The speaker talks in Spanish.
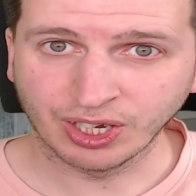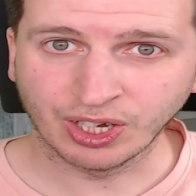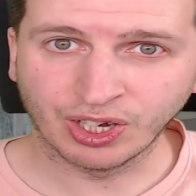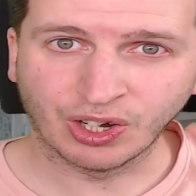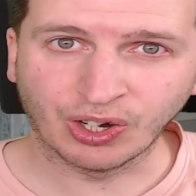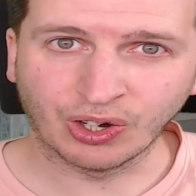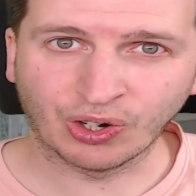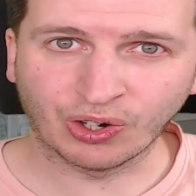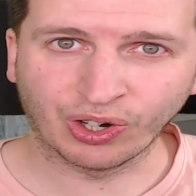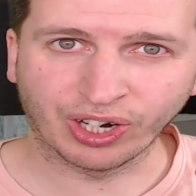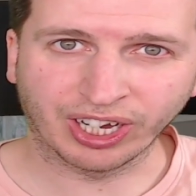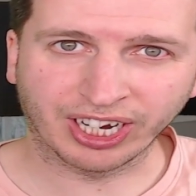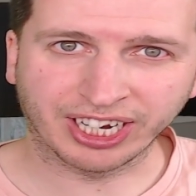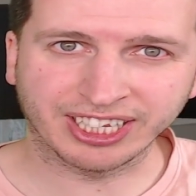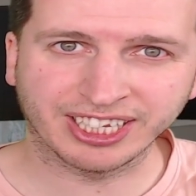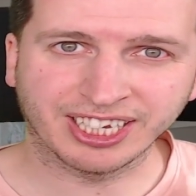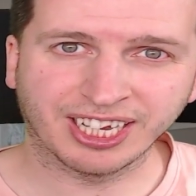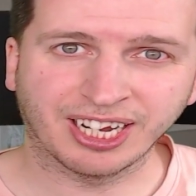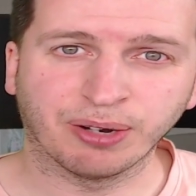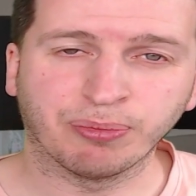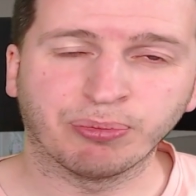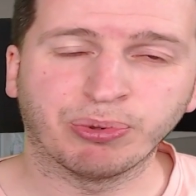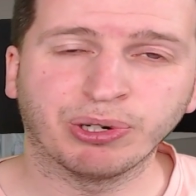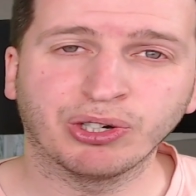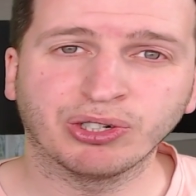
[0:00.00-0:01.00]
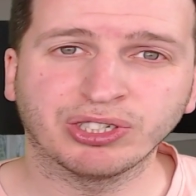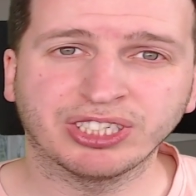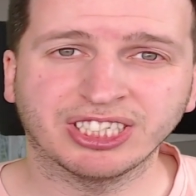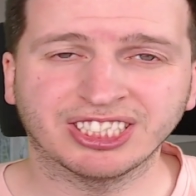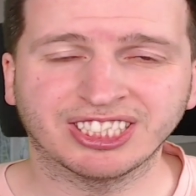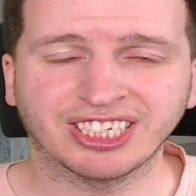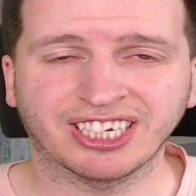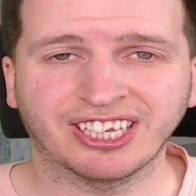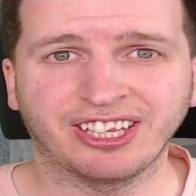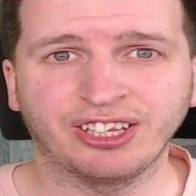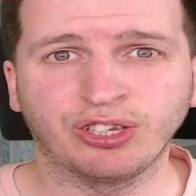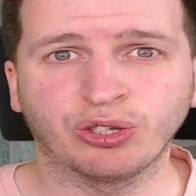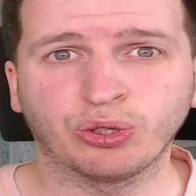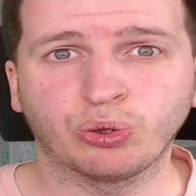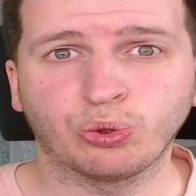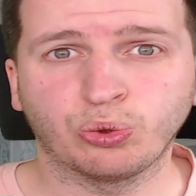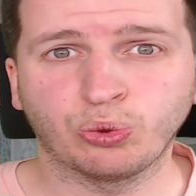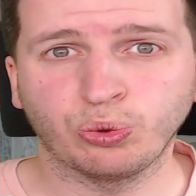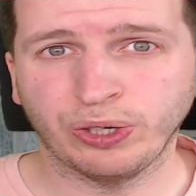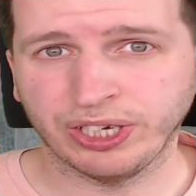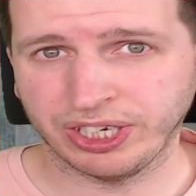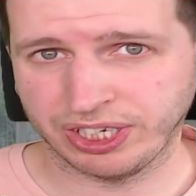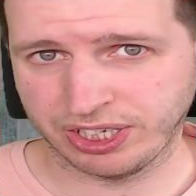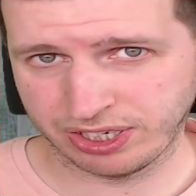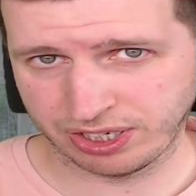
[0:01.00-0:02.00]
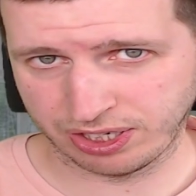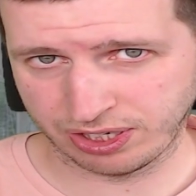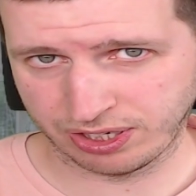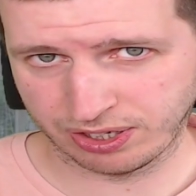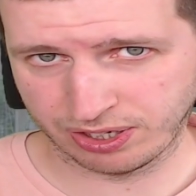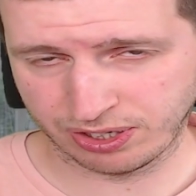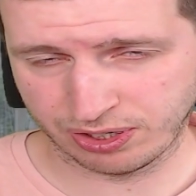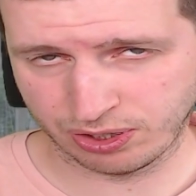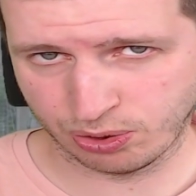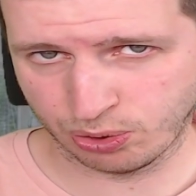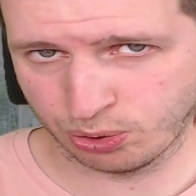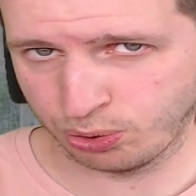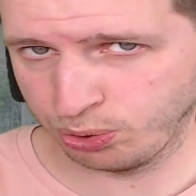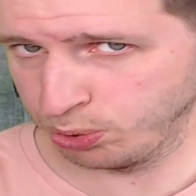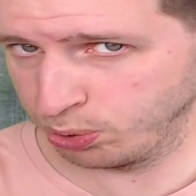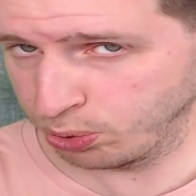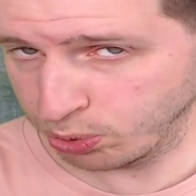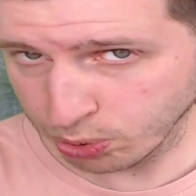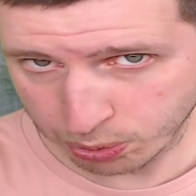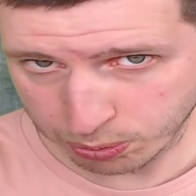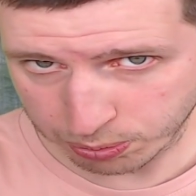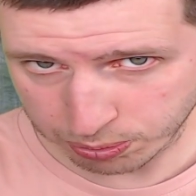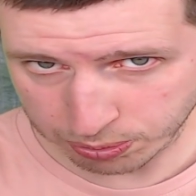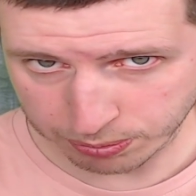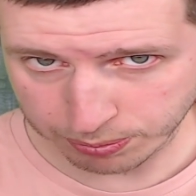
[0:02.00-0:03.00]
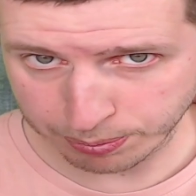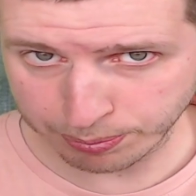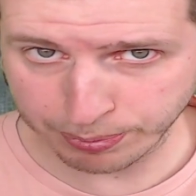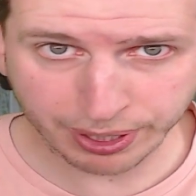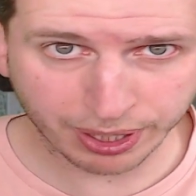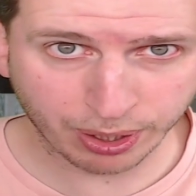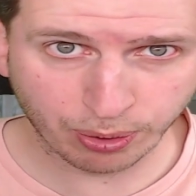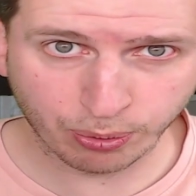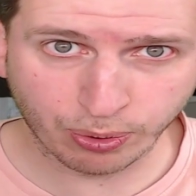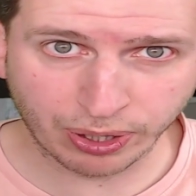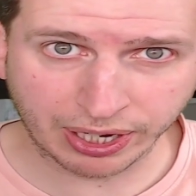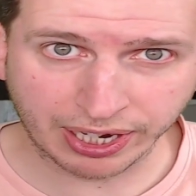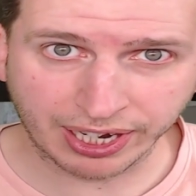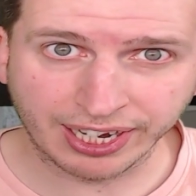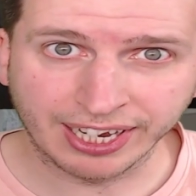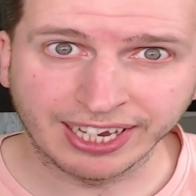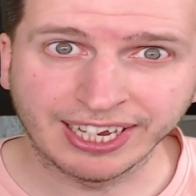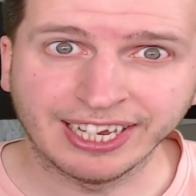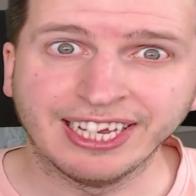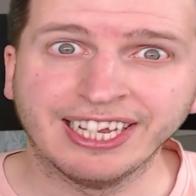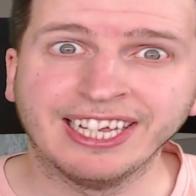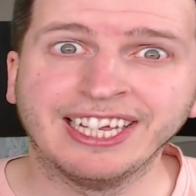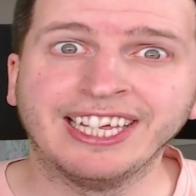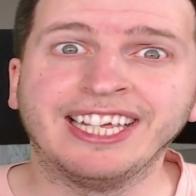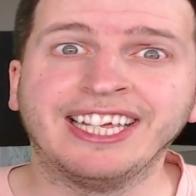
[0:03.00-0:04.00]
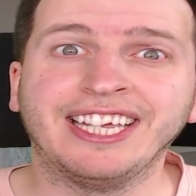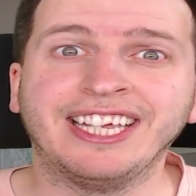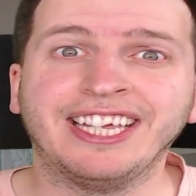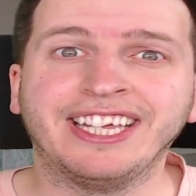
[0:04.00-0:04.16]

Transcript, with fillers: Hola, ¿qué tal? Bueno, si estás haciendo Twitch o YouTube, me da igual, y